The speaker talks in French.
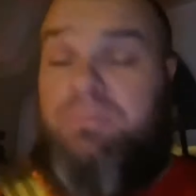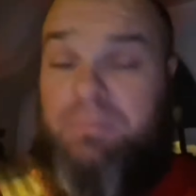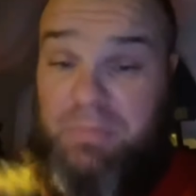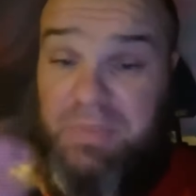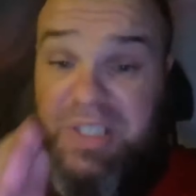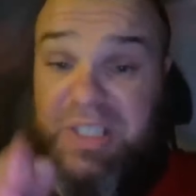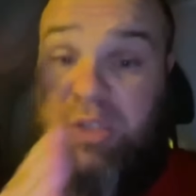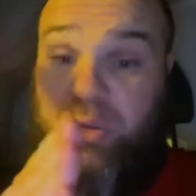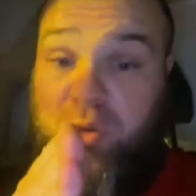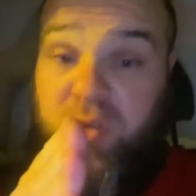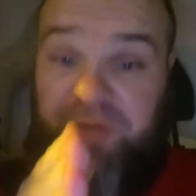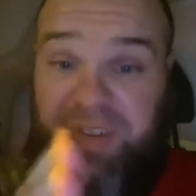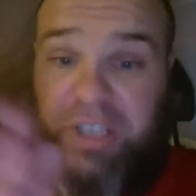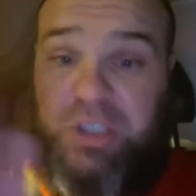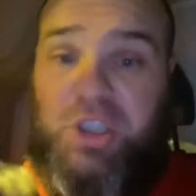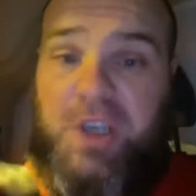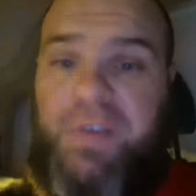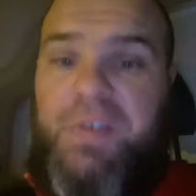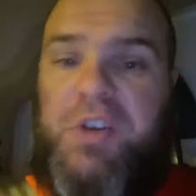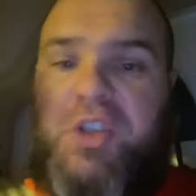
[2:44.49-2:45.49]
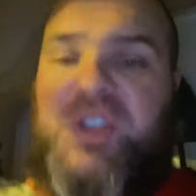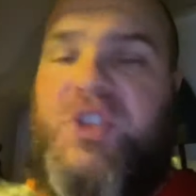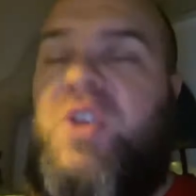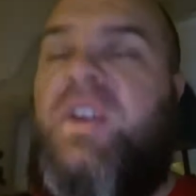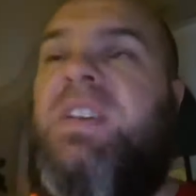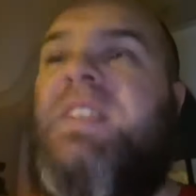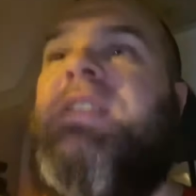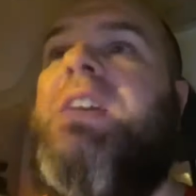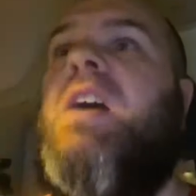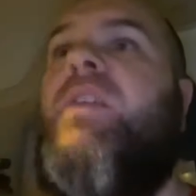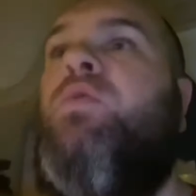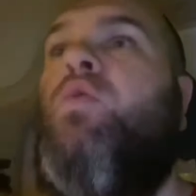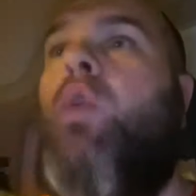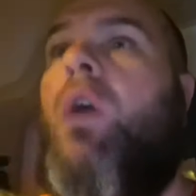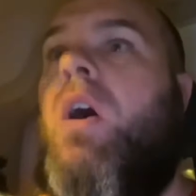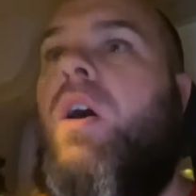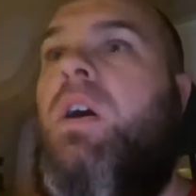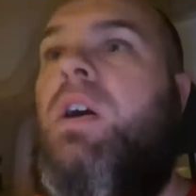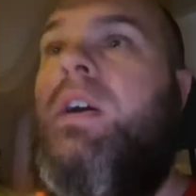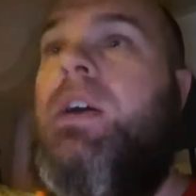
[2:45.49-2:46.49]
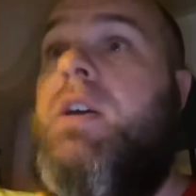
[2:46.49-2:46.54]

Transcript: si on va dans votre sens à vous, hein,